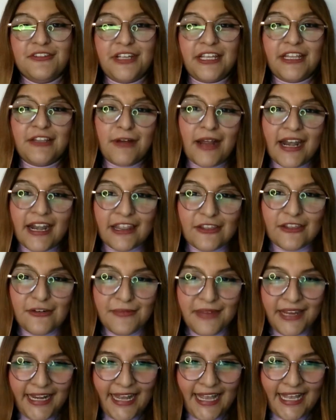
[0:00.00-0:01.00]
con Eduardo
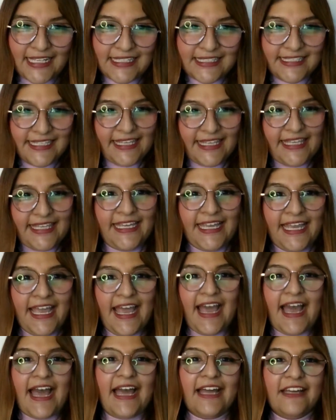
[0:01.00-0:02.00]
Verasti,
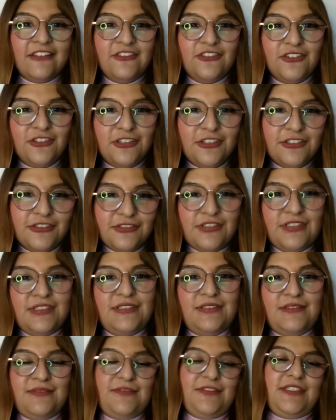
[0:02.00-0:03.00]
actor,
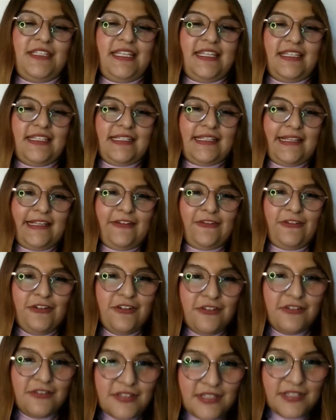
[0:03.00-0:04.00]
ustedes le
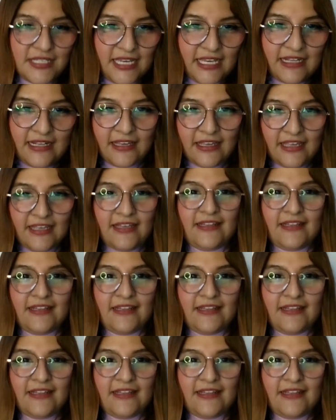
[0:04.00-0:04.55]
conocen,